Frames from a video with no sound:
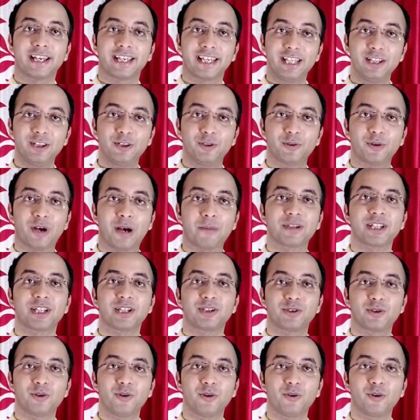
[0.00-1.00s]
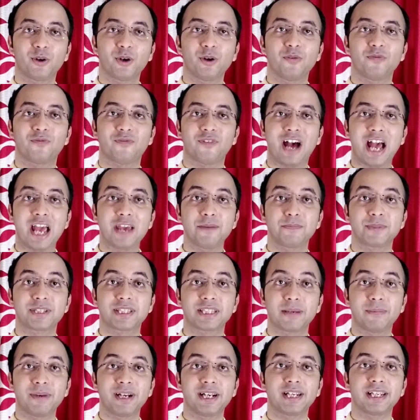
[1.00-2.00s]
কিন্তু আমাদের চোখ হলো ফাইভ
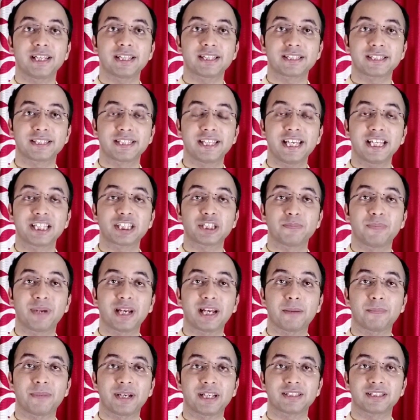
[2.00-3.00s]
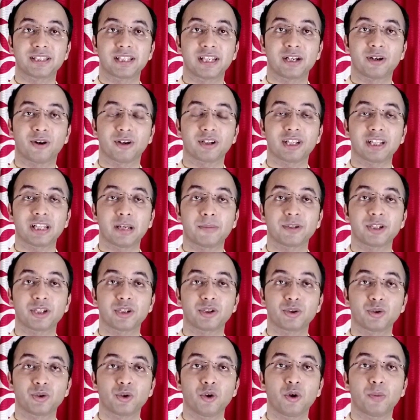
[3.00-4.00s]
সেভেন্টি সিক্স মেগাপিক্সেলের অর্থাৎ
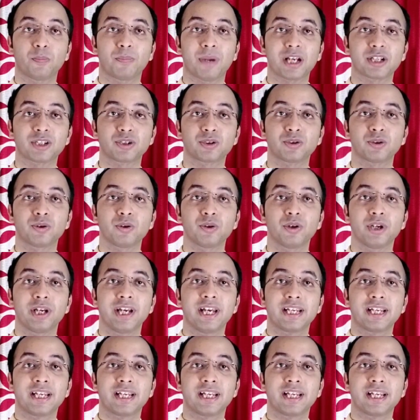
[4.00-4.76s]
আমাদের চোখ পাঁচশো